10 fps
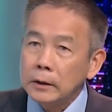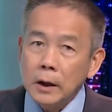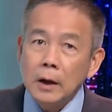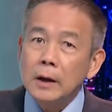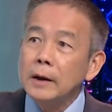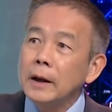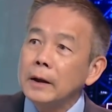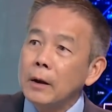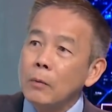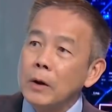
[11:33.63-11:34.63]
chính cái
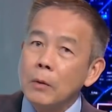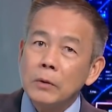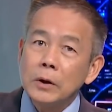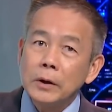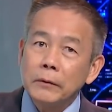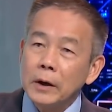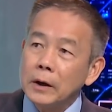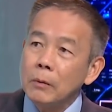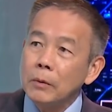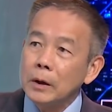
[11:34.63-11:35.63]
cộng đồng người Việt
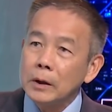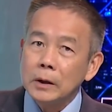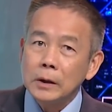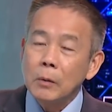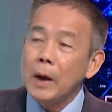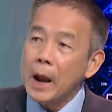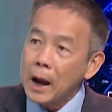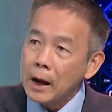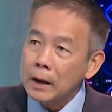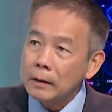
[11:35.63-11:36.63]
gốc người gốc Á